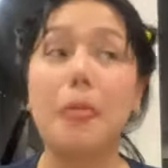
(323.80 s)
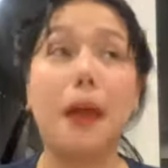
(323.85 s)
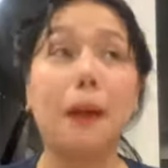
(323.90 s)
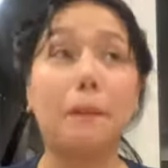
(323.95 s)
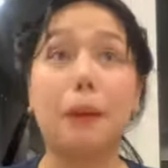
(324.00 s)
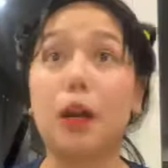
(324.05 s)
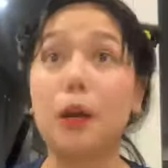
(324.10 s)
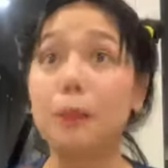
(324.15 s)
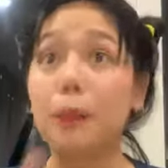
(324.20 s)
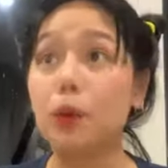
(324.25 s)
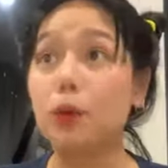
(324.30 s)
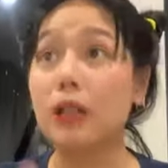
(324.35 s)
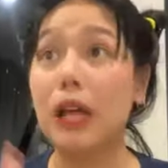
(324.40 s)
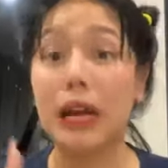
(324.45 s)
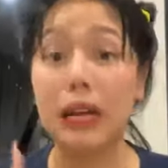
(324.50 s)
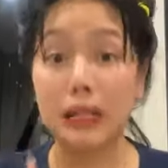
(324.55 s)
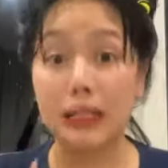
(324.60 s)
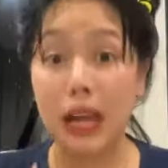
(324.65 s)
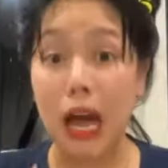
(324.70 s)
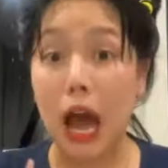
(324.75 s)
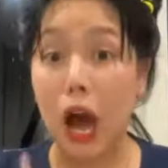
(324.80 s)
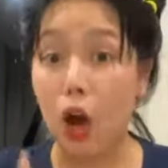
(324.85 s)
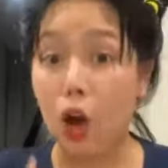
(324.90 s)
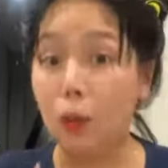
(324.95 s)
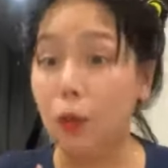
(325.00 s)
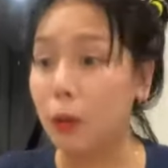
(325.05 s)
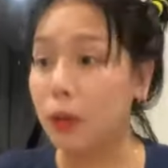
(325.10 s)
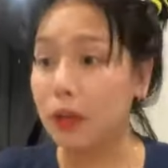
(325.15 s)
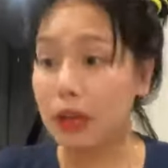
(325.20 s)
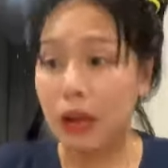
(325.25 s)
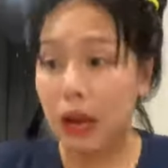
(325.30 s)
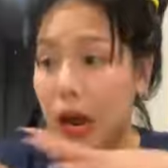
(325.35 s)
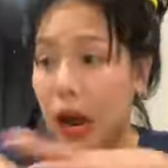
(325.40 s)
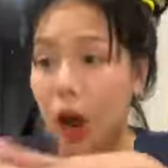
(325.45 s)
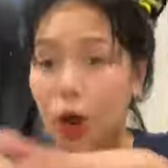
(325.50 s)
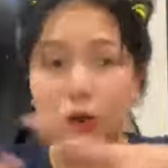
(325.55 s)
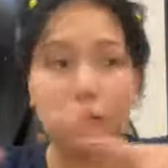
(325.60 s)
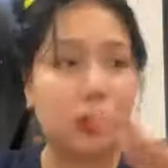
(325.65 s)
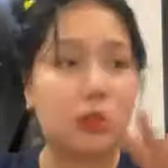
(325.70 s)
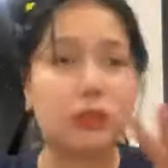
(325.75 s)
Pero putang ina, ako bumili lang
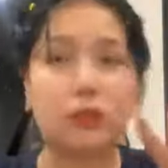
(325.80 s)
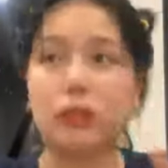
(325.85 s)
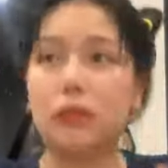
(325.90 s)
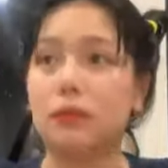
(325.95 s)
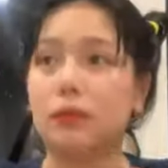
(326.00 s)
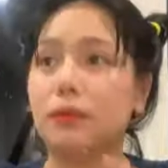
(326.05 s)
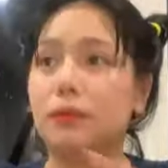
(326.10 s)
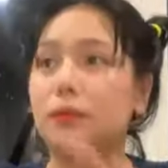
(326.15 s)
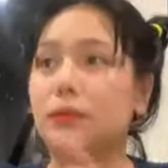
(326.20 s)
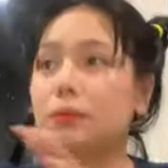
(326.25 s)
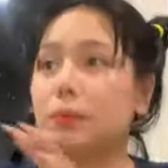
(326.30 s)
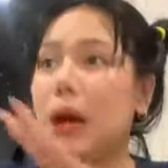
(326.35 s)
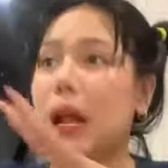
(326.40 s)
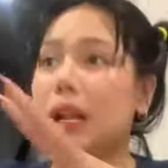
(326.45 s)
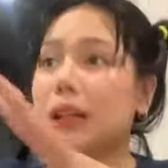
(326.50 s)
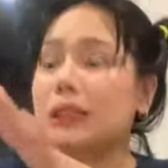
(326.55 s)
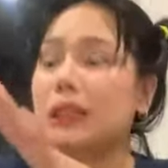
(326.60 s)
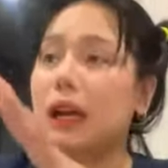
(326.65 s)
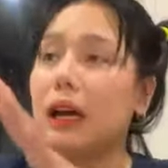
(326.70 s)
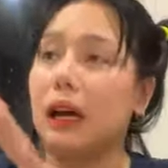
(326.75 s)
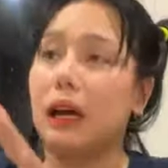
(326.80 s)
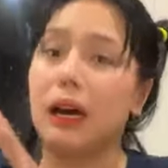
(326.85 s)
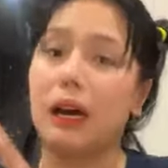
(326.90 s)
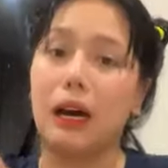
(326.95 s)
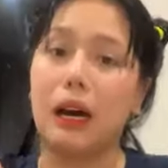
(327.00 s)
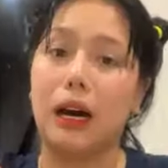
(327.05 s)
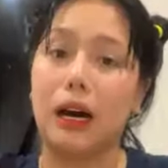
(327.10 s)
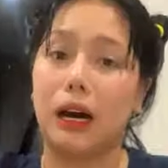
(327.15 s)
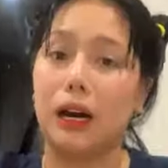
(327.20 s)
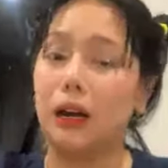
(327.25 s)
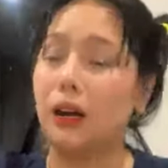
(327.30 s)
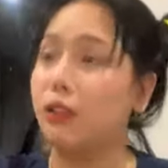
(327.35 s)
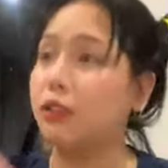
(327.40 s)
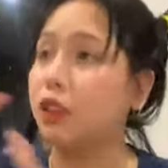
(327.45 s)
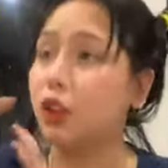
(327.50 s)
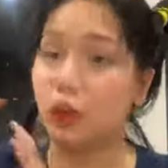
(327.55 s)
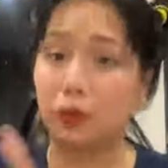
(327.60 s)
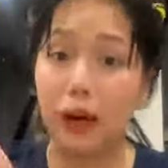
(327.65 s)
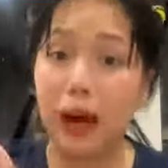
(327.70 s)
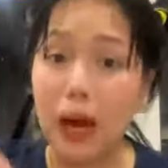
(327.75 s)
ako ng para sa uh, ah,
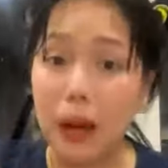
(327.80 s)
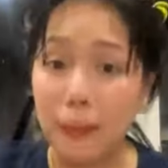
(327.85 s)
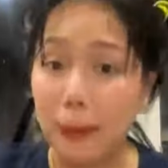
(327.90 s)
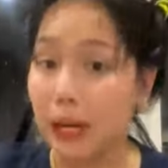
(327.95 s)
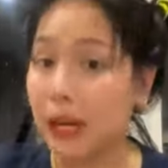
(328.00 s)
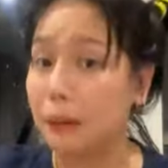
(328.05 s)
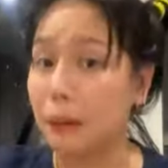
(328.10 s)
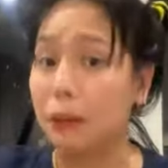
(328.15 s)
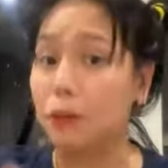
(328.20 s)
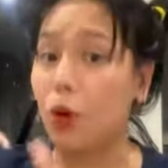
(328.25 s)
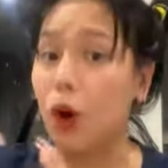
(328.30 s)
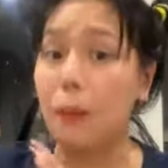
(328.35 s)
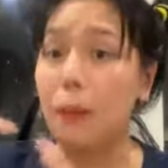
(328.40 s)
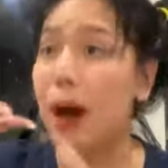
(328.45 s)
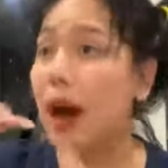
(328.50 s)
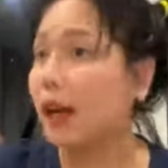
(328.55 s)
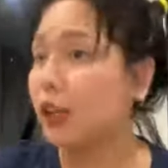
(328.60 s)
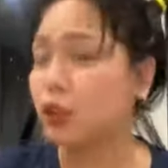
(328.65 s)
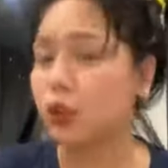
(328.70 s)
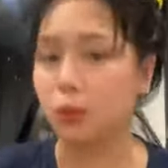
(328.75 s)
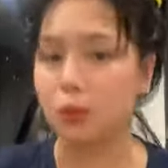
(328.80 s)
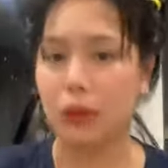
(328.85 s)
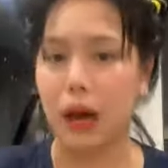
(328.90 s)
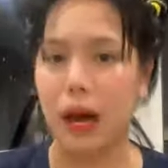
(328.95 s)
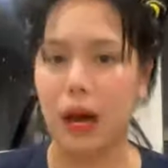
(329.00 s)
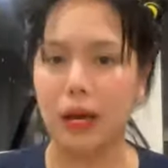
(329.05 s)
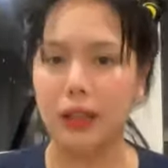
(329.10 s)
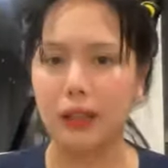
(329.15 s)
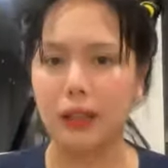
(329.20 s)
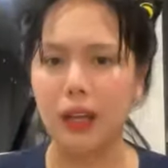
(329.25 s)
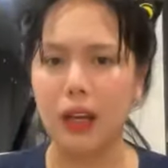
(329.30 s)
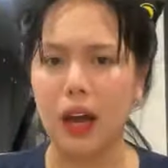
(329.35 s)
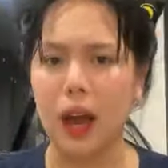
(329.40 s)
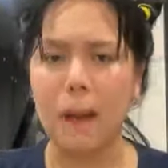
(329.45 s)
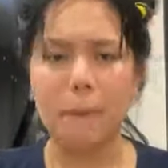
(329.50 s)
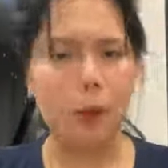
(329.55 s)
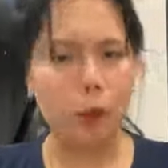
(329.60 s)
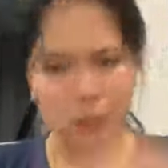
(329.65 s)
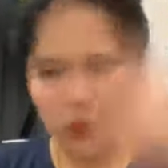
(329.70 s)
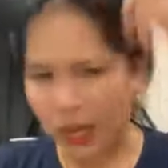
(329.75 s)
sopa, para magmukha maayos yung bahay.
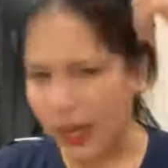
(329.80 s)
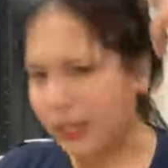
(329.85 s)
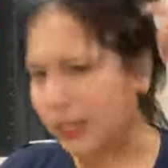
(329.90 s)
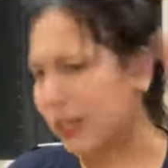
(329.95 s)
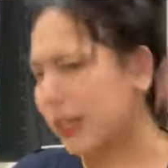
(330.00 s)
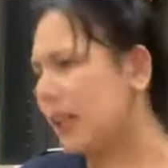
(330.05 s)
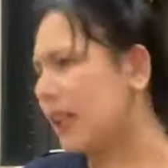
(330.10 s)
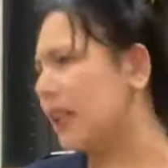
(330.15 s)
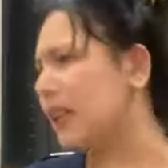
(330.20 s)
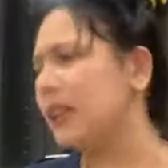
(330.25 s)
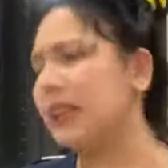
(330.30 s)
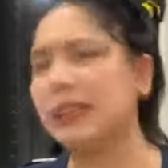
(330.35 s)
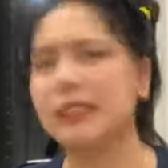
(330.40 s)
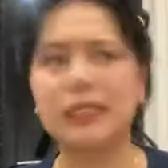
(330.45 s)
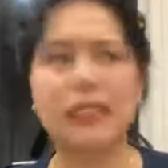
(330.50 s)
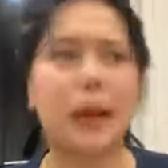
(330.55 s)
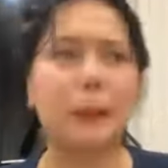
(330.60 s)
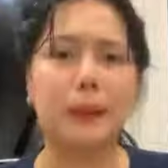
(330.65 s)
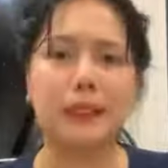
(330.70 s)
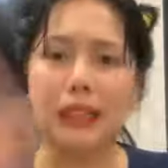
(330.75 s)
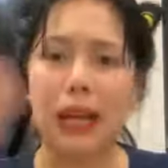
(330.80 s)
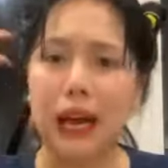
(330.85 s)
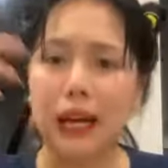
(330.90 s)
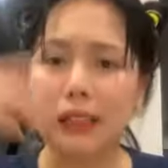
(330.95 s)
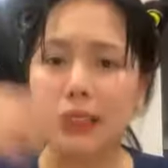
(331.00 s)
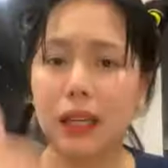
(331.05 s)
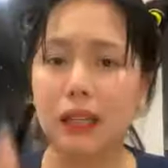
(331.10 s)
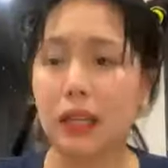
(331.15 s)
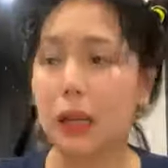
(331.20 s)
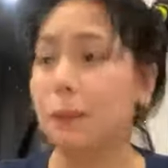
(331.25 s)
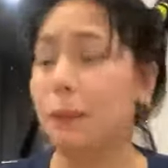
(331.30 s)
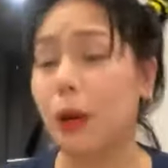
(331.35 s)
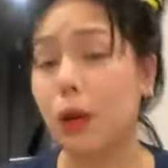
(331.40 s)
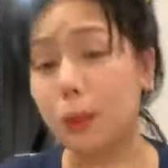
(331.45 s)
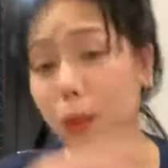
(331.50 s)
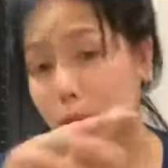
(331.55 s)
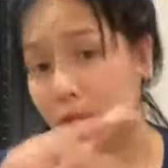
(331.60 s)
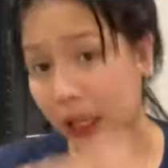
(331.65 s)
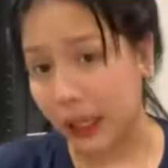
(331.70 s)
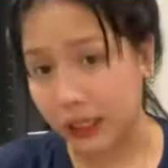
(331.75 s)
Putang ina yan, hindi nagsasabi sa akin ganyan, pero
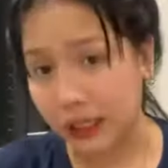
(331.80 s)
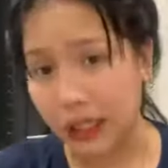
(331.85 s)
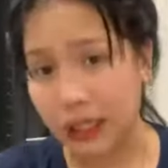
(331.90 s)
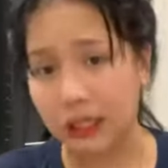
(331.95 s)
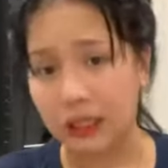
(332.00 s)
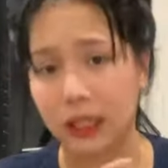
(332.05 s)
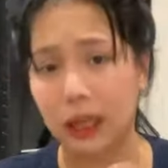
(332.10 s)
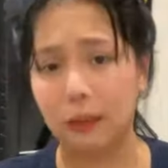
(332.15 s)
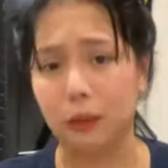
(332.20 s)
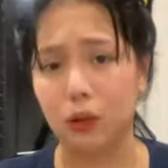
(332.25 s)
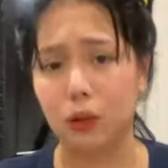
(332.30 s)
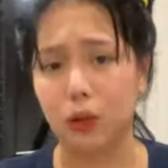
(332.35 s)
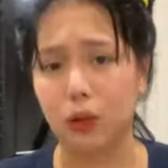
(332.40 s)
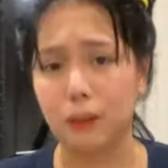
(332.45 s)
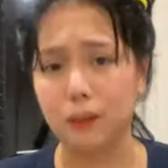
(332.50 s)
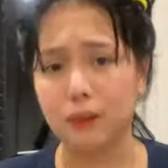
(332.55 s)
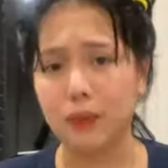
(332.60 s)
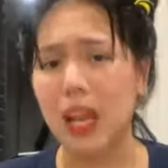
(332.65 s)
putang ina ATM ko.